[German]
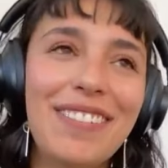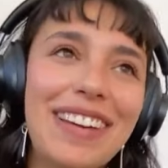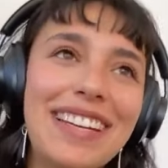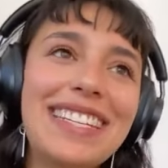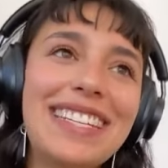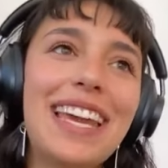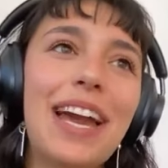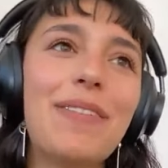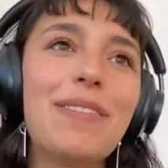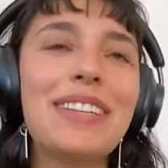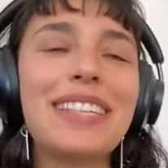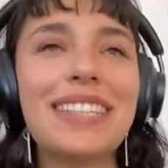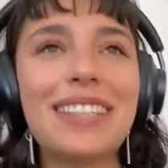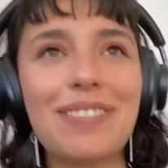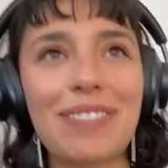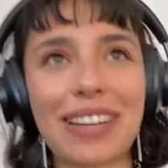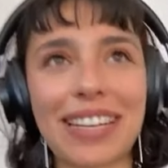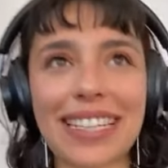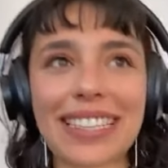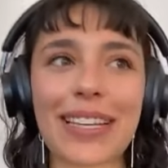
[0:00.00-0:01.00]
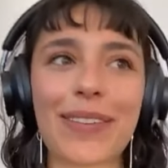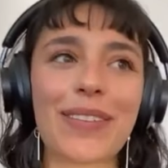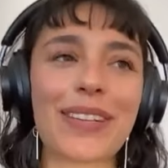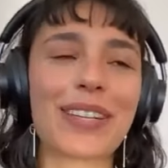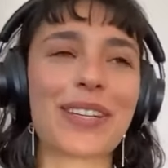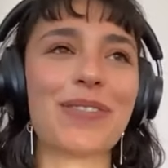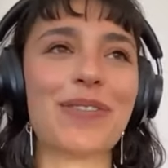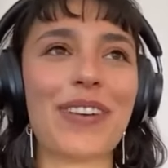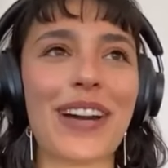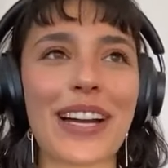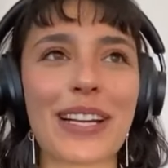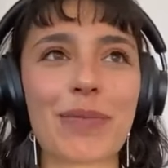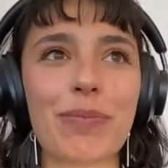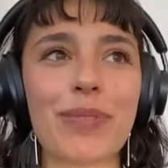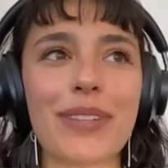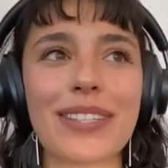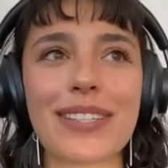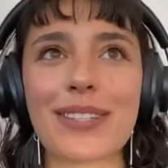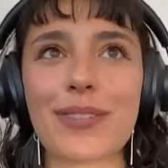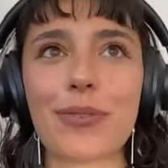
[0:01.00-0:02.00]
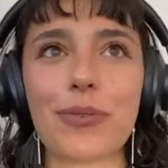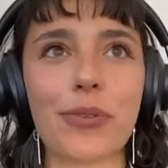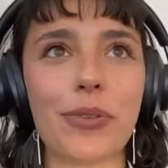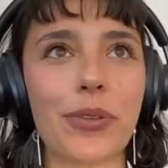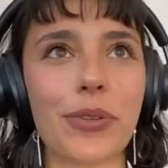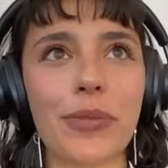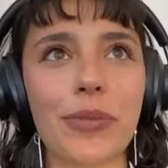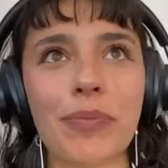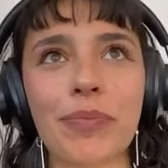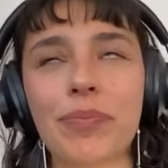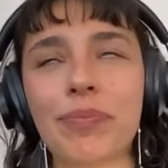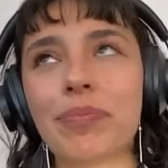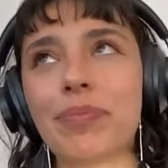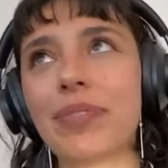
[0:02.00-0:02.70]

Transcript: Weil die habe ich, weil das habe ich gemacht mit so,